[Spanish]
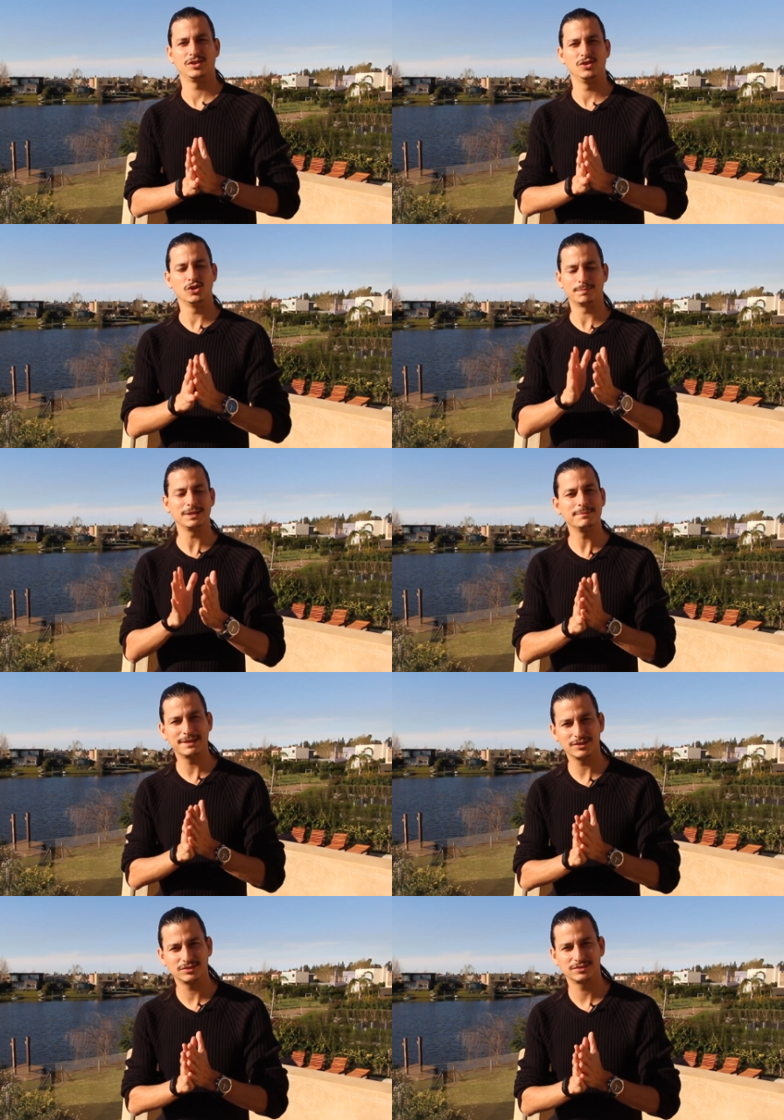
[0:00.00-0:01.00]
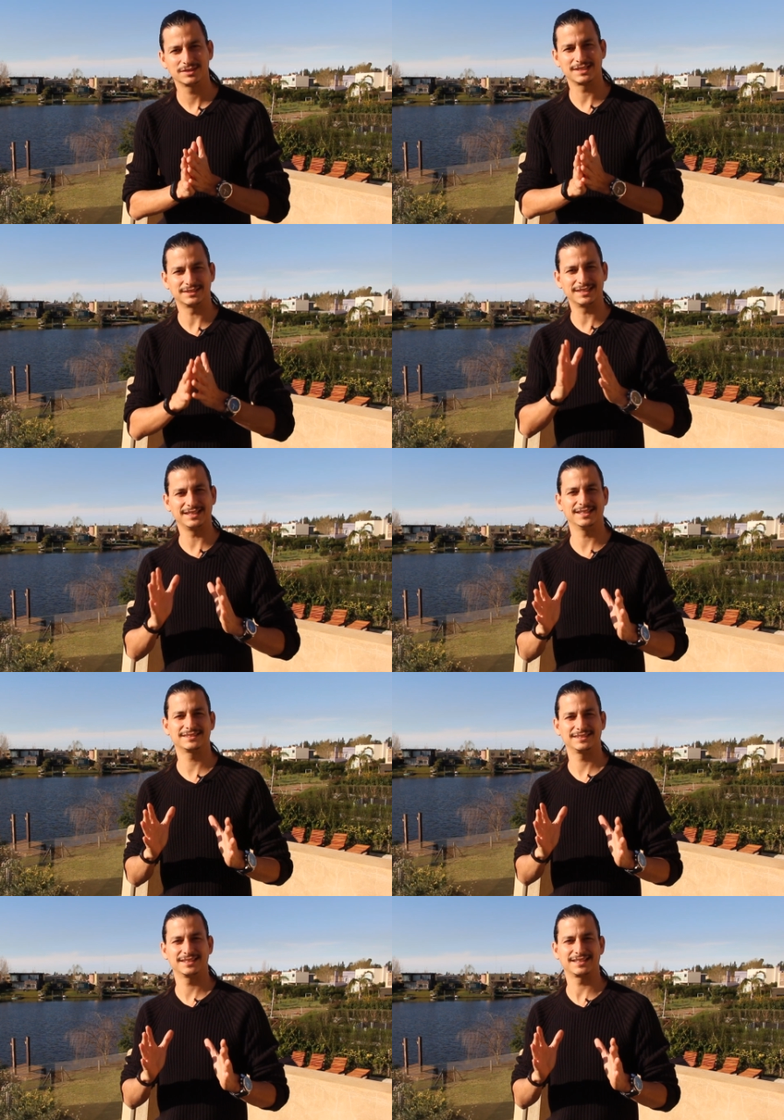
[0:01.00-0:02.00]
Lo primero que
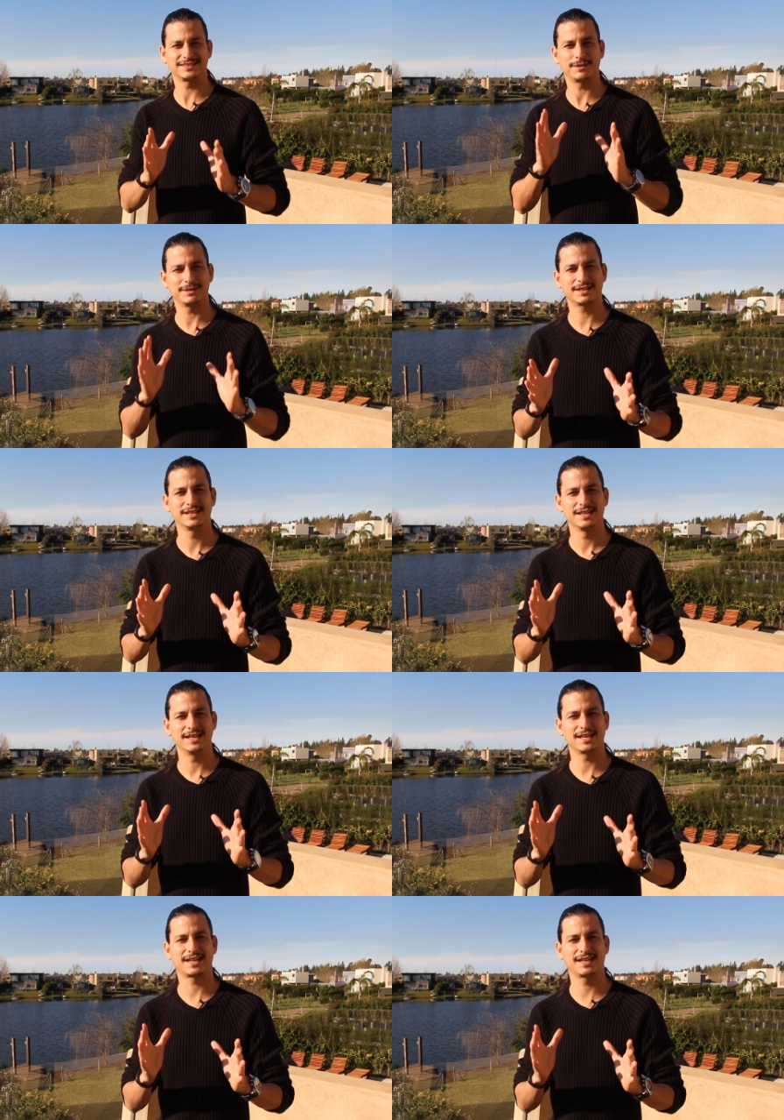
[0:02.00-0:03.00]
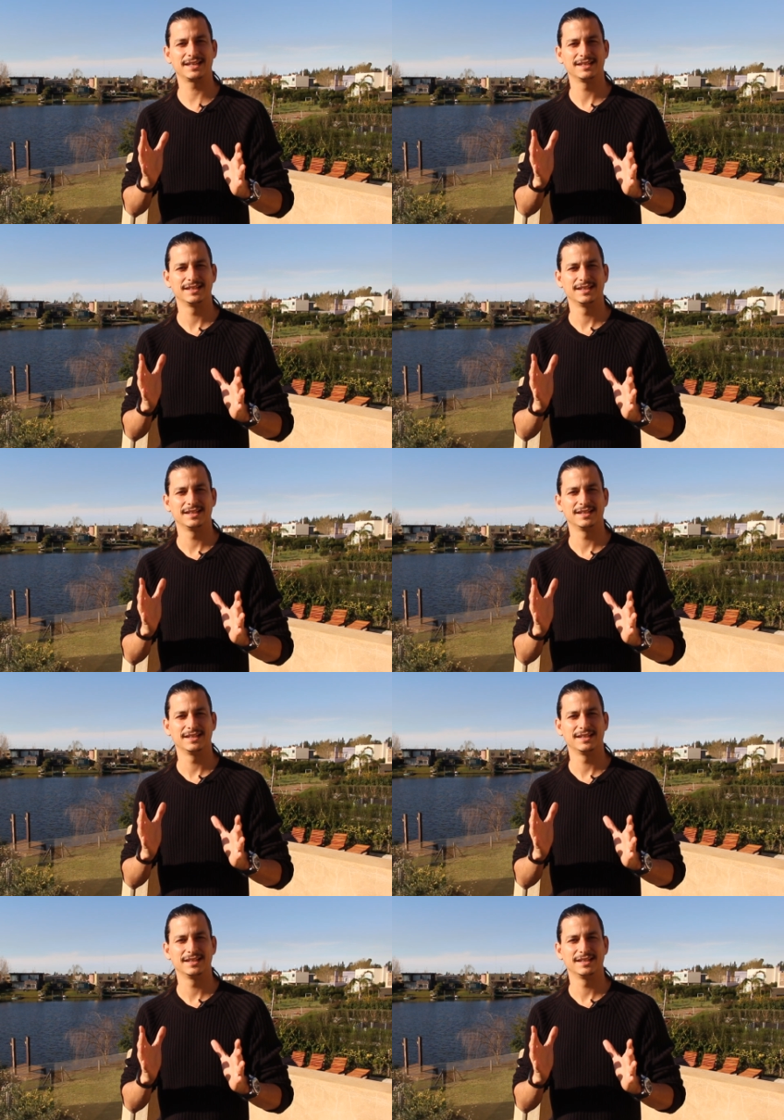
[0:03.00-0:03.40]
tienes que saber es que